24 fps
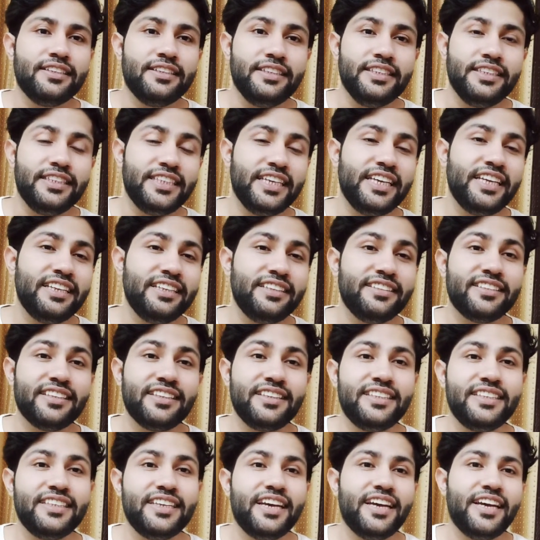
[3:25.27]
ये
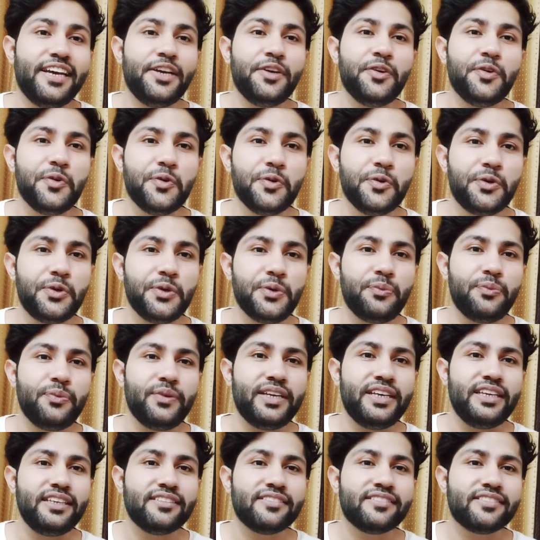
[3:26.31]
रीज़न दिया है यूट्यूब
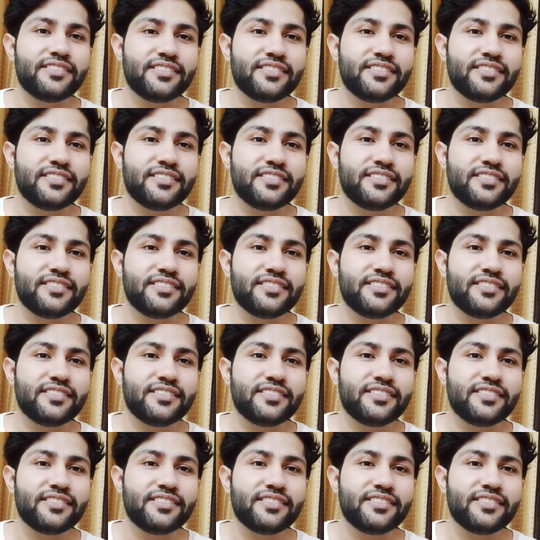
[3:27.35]
ने